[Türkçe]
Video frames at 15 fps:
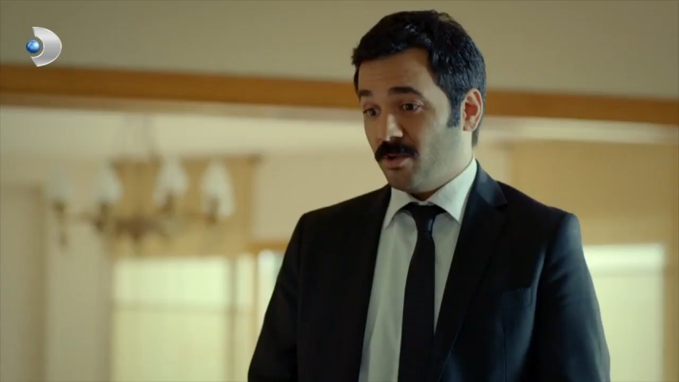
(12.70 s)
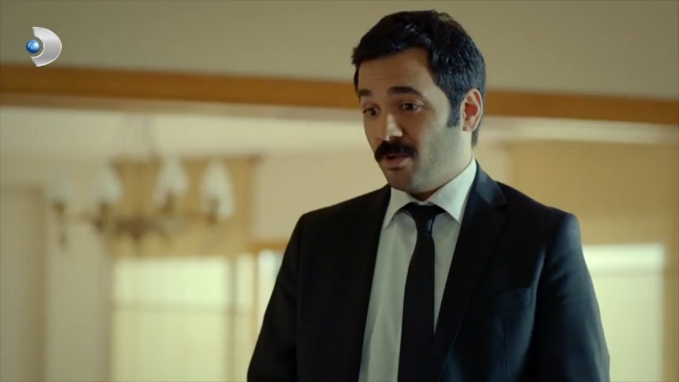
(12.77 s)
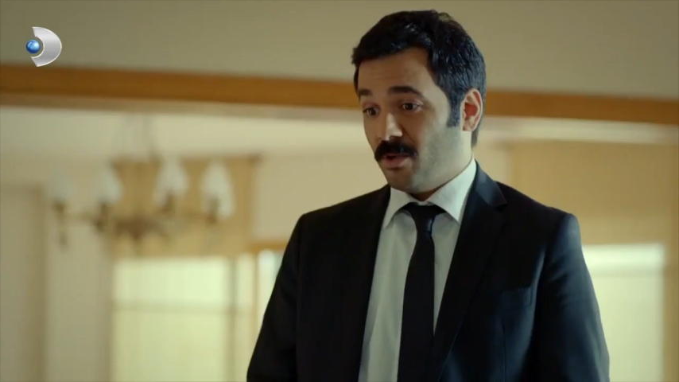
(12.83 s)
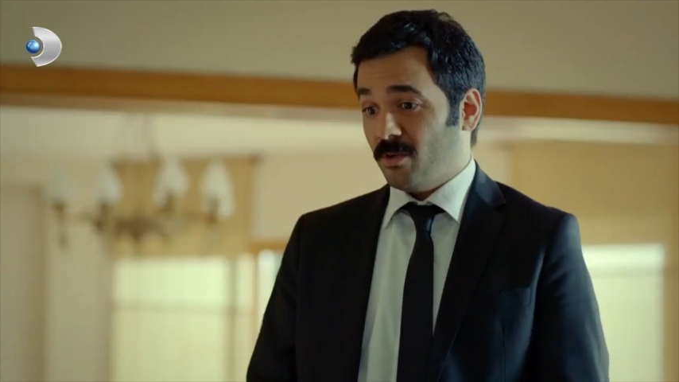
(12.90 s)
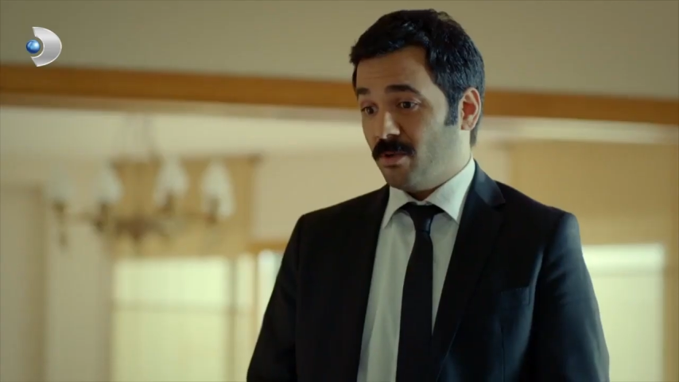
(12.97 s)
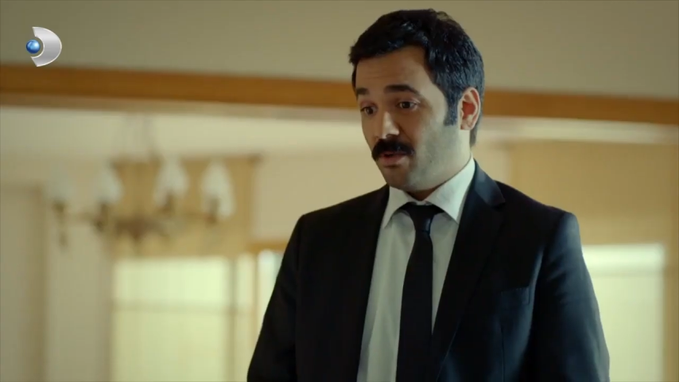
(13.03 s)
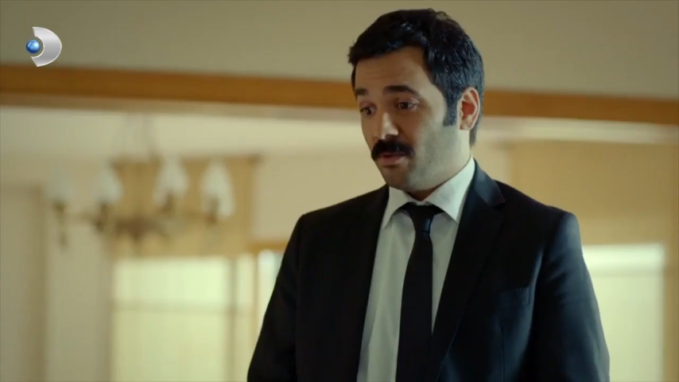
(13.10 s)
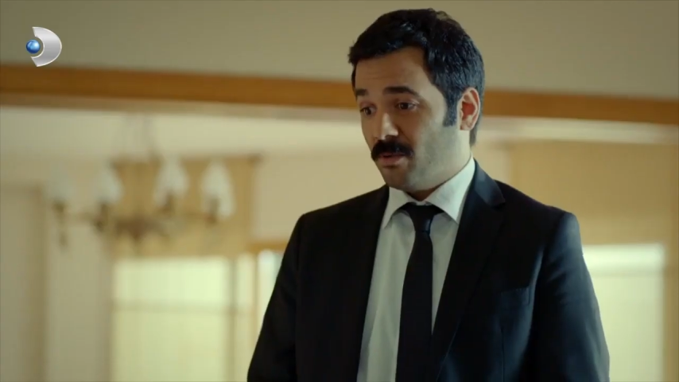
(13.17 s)

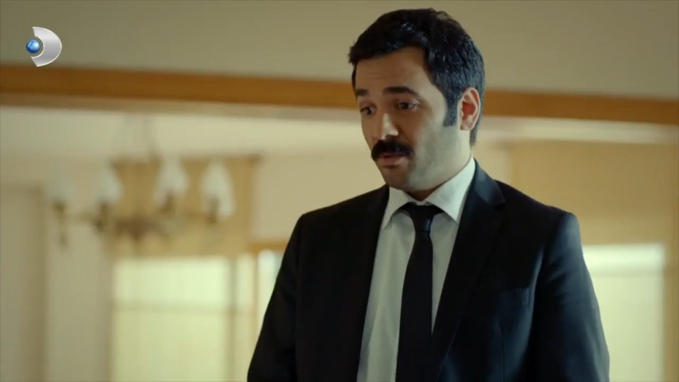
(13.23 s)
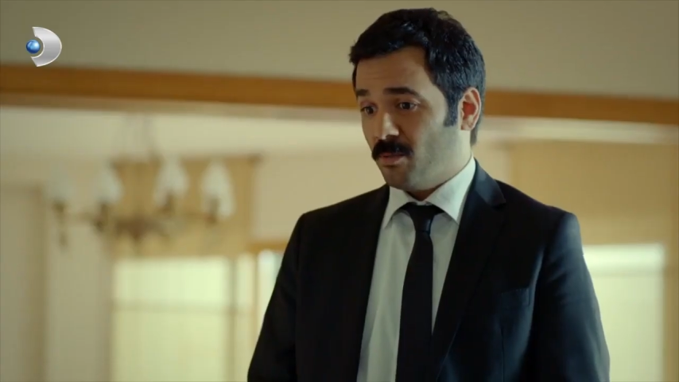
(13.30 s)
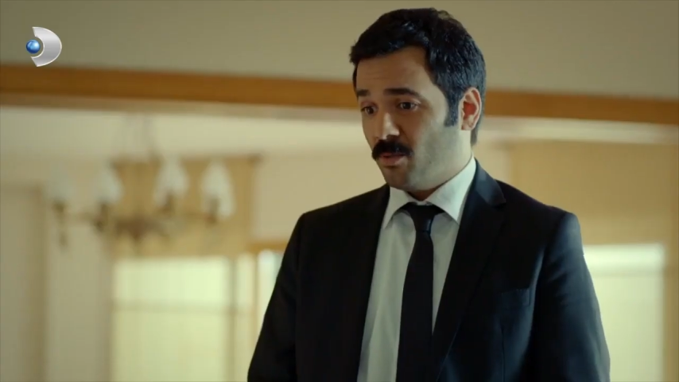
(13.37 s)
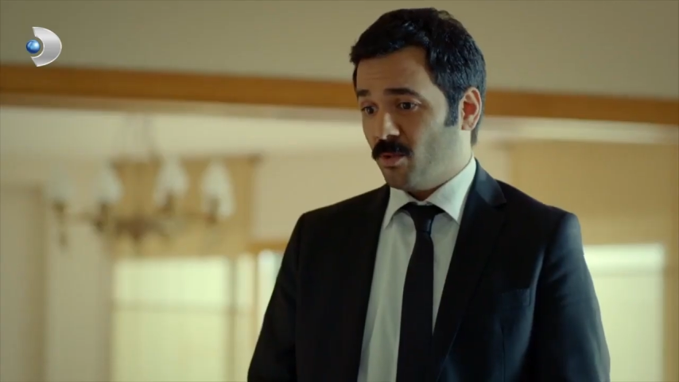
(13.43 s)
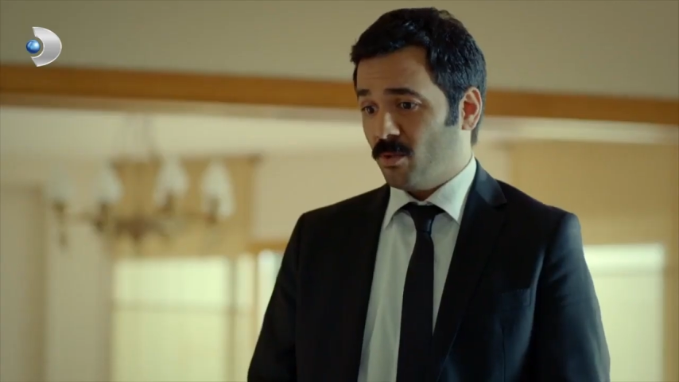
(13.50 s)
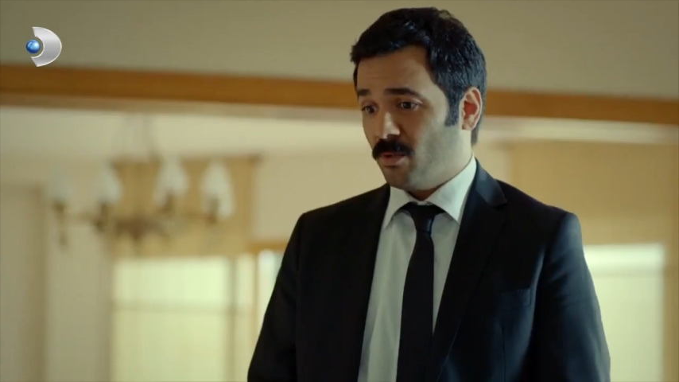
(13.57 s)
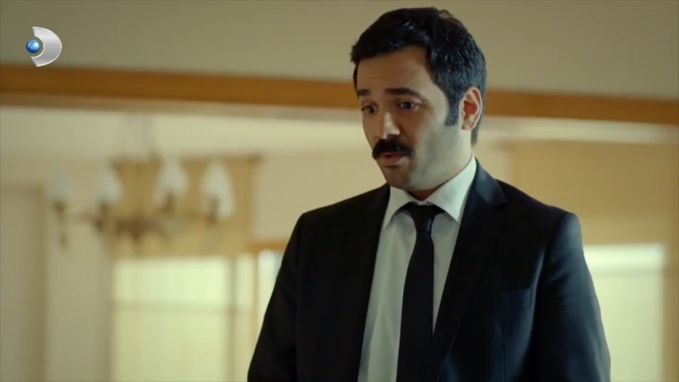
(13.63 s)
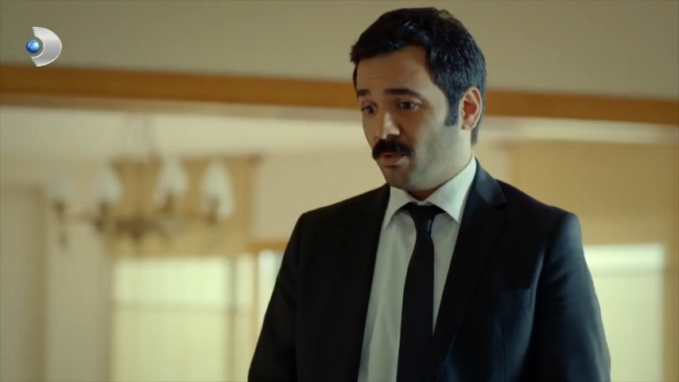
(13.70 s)
şey,
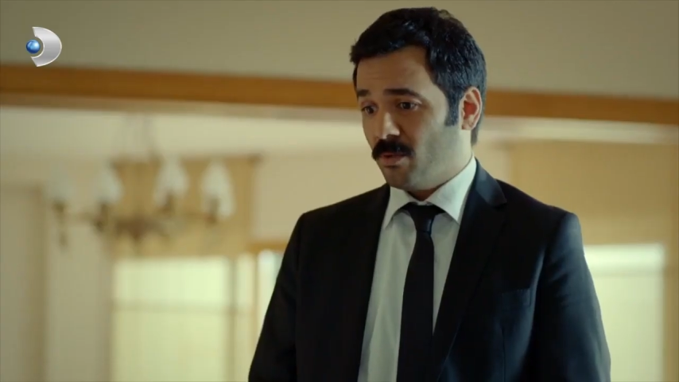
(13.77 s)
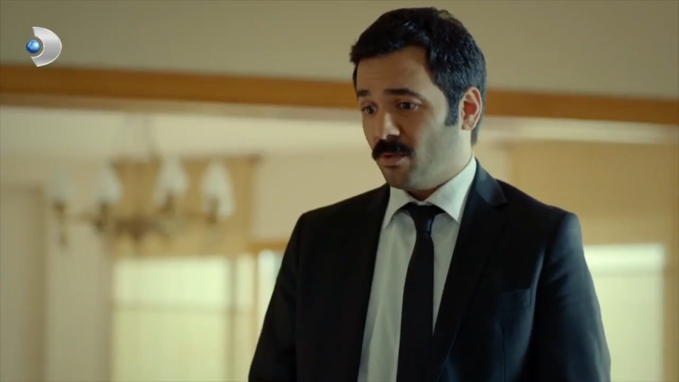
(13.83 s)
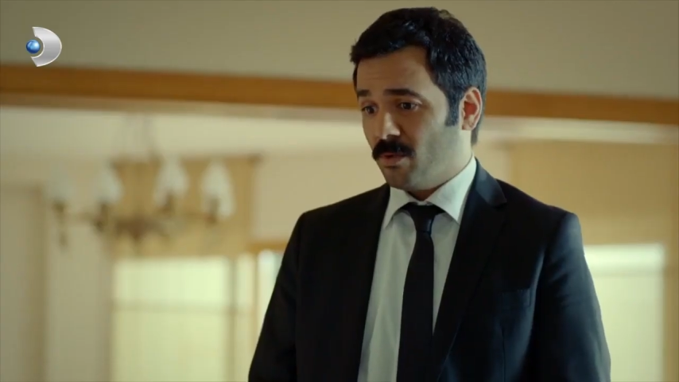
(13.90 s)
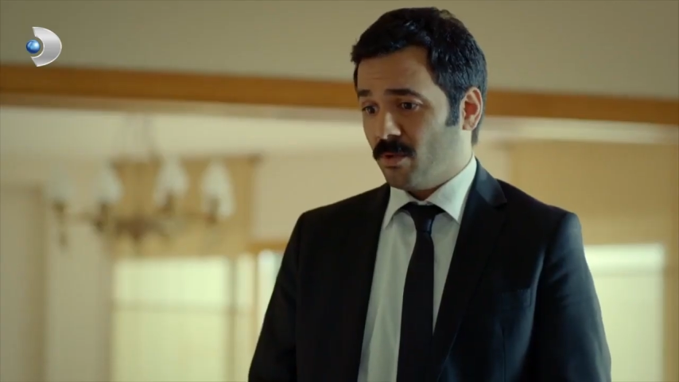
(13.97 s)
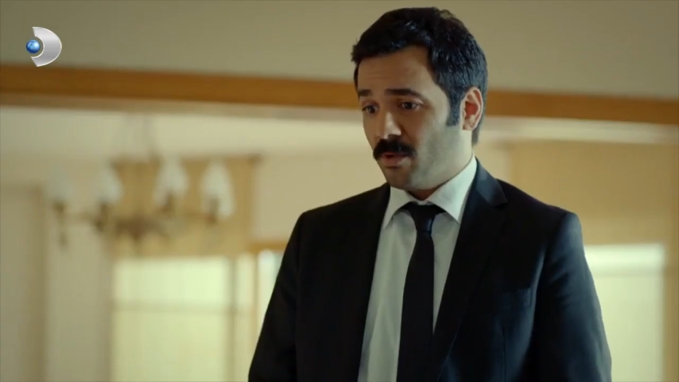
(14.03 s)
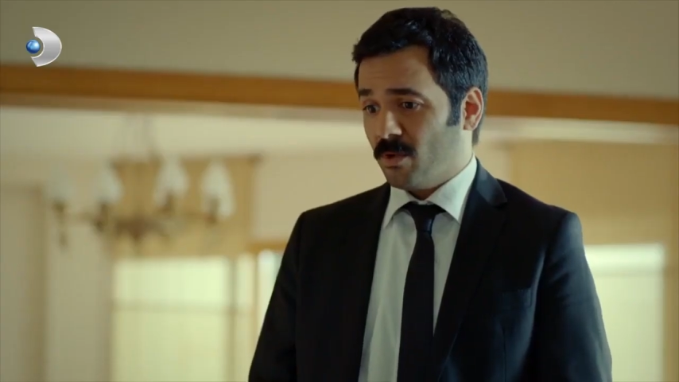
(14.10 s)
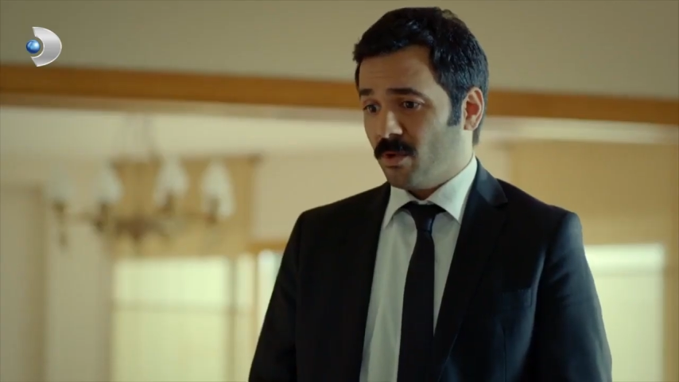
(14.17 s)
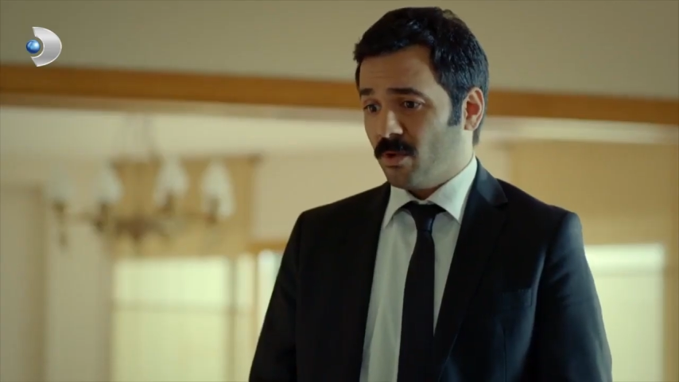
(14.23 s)
bu
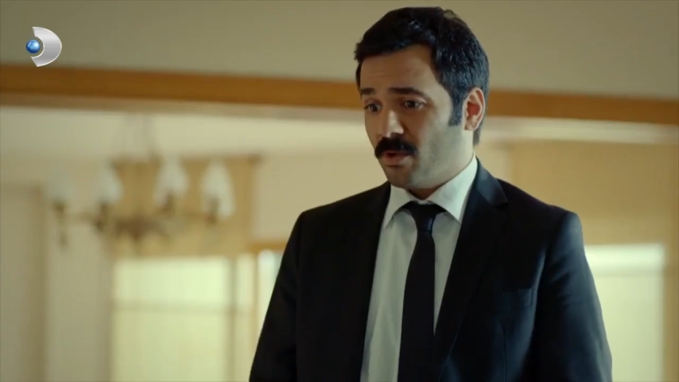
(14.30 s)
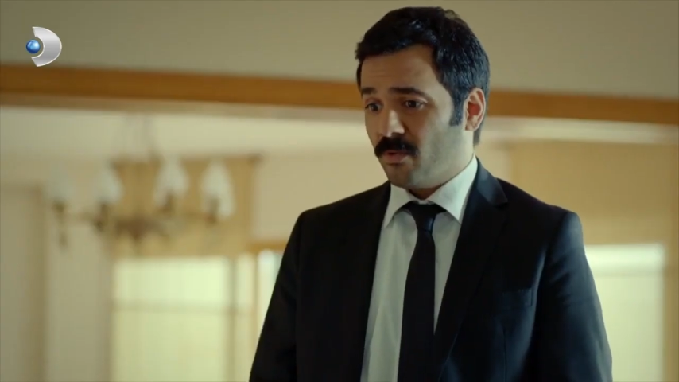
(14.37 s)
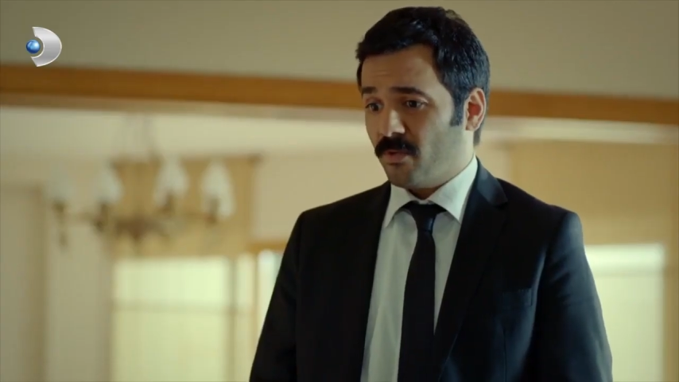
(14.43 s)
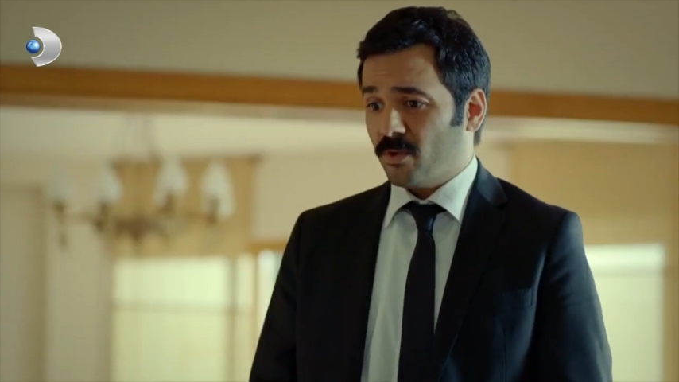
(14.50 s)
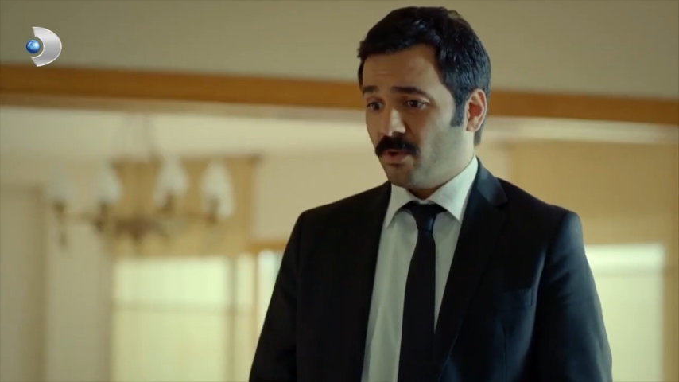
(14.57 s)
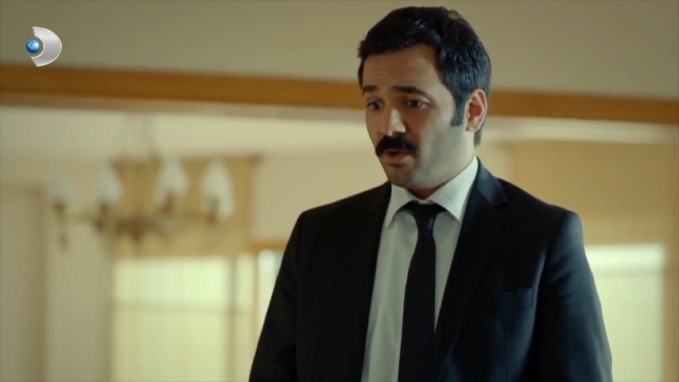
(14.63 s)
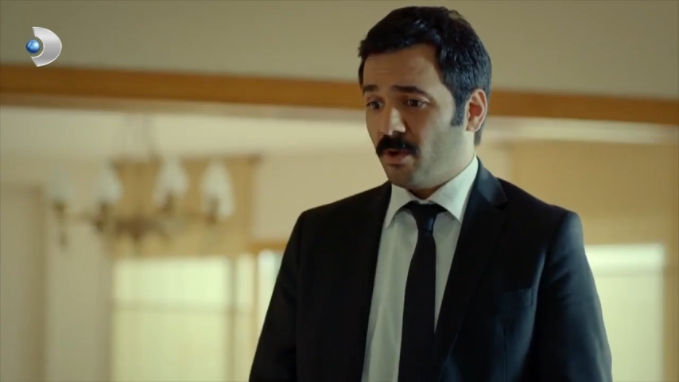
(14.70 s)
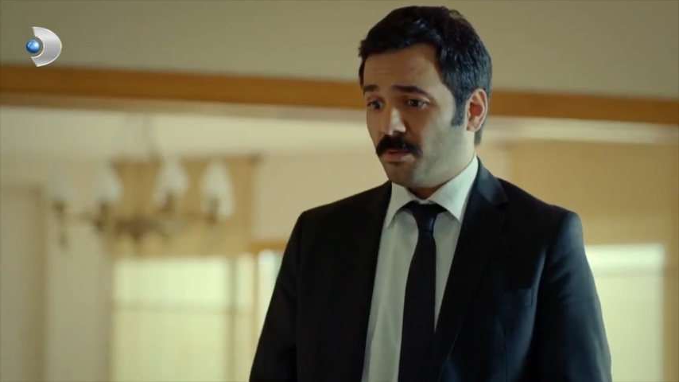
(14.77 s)
Rıfat'ı ne